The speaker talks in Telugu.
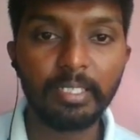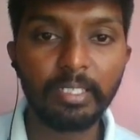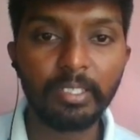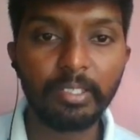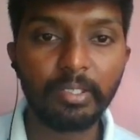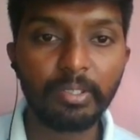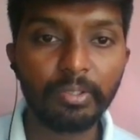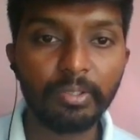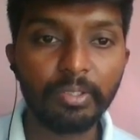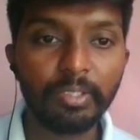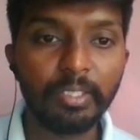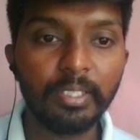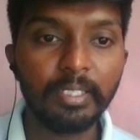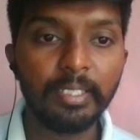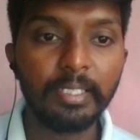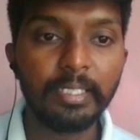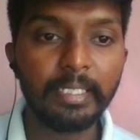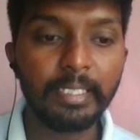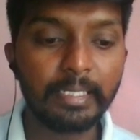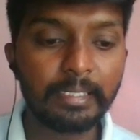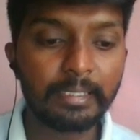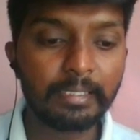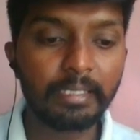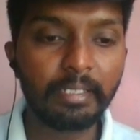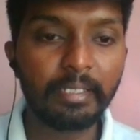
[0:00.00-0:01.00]
ఇంటూ
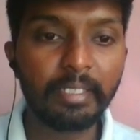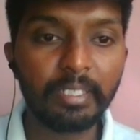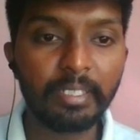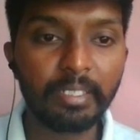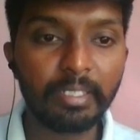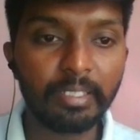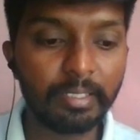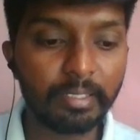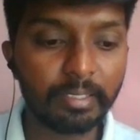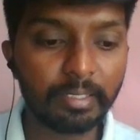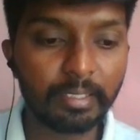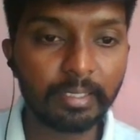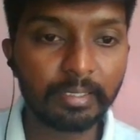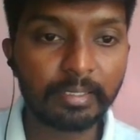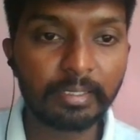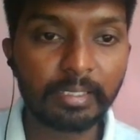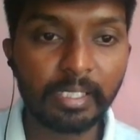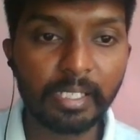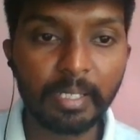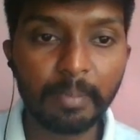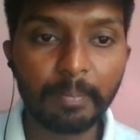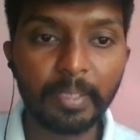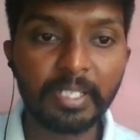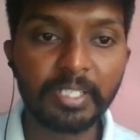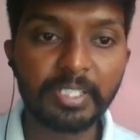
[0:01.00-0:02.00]
ఈ త్రీ
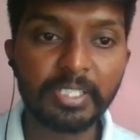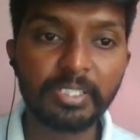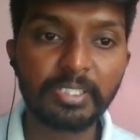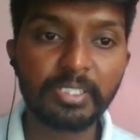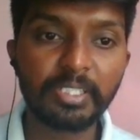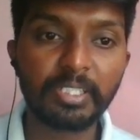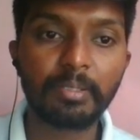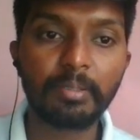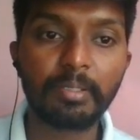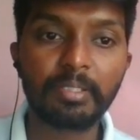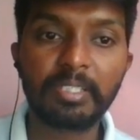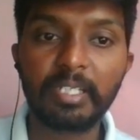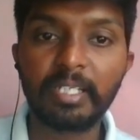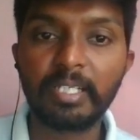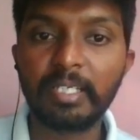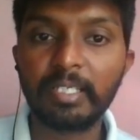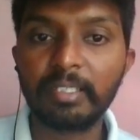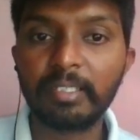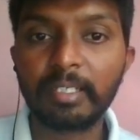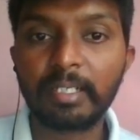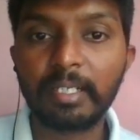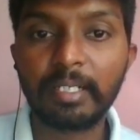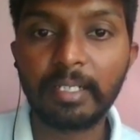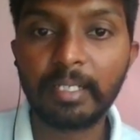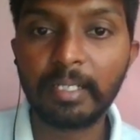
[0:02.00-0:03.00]
త్రీ మెన్షన్ చేయదు త్రీ
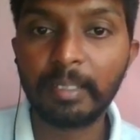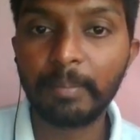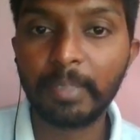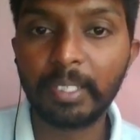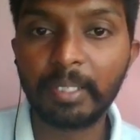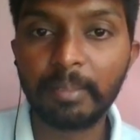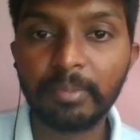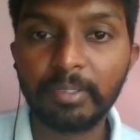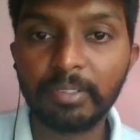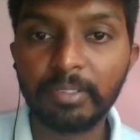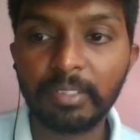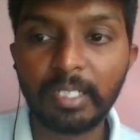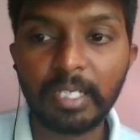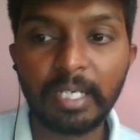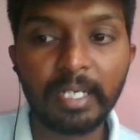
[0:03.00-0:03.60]
ఎందుకంటే మనము